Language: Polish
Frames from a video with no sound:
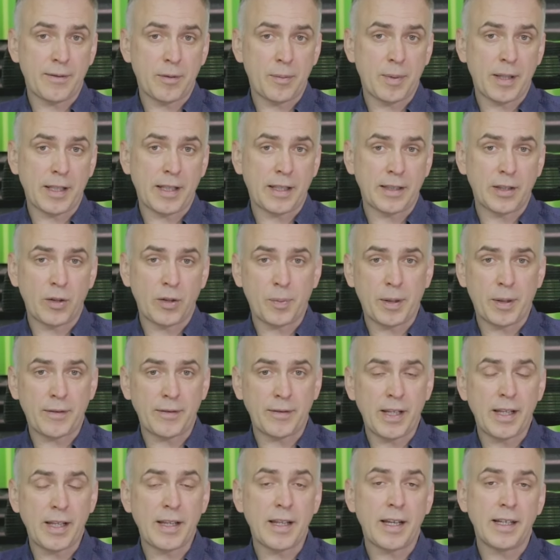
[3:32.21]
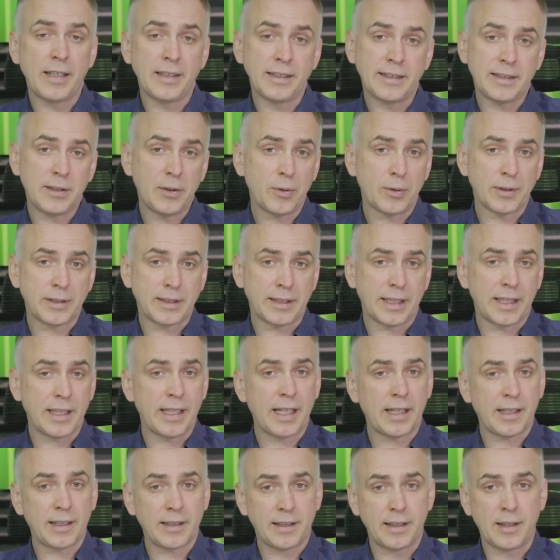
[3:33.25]
wymagane uprawnienia i instrukcje,
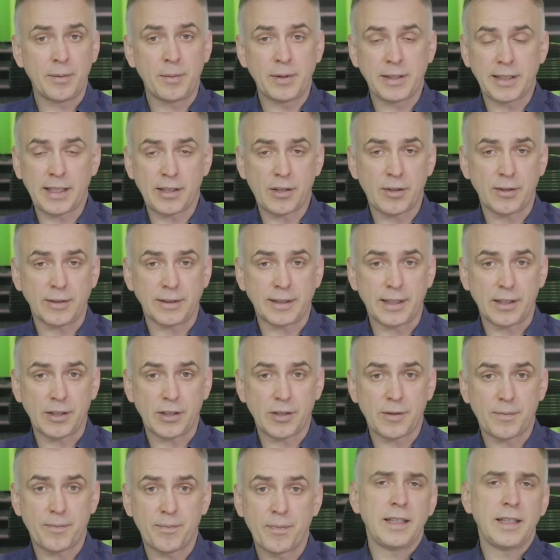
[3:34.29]
jak nimi zarządzać.